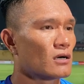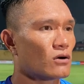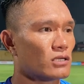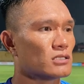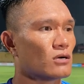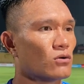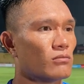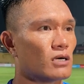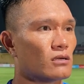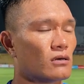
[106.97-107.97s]
gọi riêng Hùng
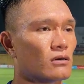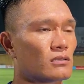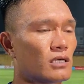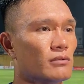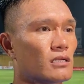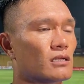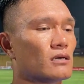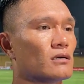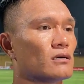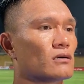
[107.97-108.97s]
bảo thầy biết ờ,
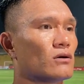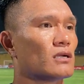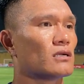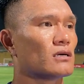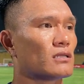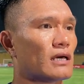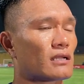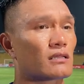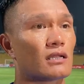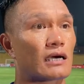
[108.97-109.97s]
con
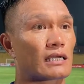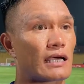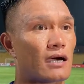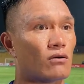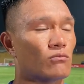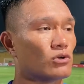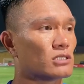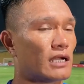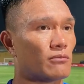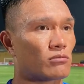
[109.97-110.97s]
đang rất là khát khao muốn
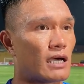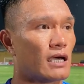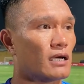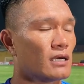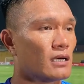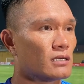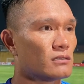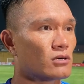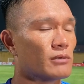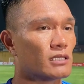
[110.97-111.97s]
trở lại bóng đá
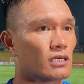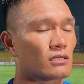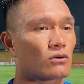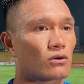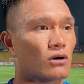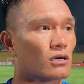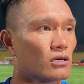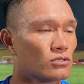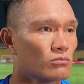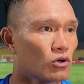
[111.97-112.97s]
nhưng cứ bình tĩnh con có
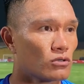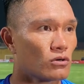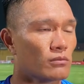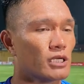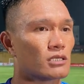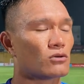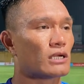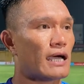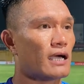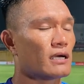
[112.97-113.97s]
người chuyên môn con cứ bình tĩnh con
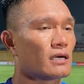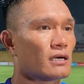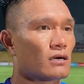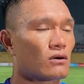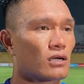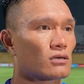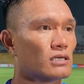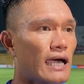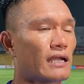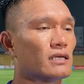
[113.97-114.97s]
đá con cứ
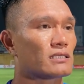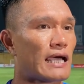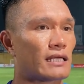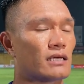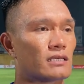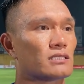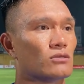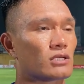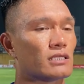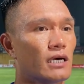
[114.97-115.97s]
đá đi sai thầy sẽ
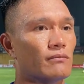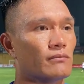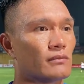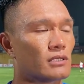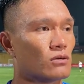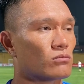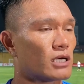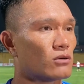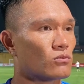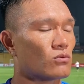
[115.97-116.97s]
chịu trách nhiệm thì hôm
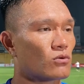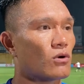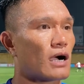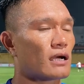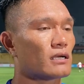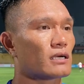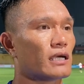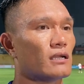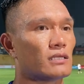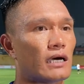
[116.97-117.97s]
nay Hùng cũng cố gắng
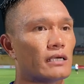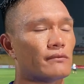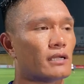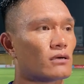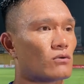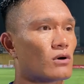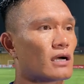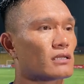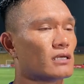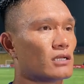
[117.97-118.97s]
nghe lời thầy và cố
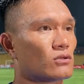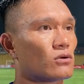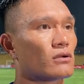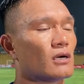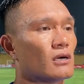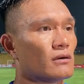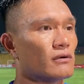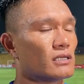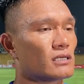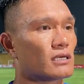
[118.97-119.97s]
gắng thể hiện tốt
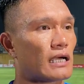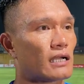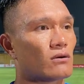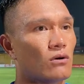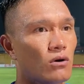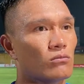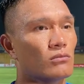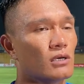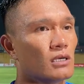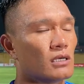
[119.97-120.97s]
với những cái khả năng của Hùng
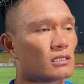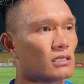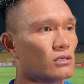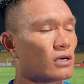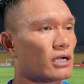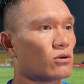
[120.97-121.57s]
thì ngày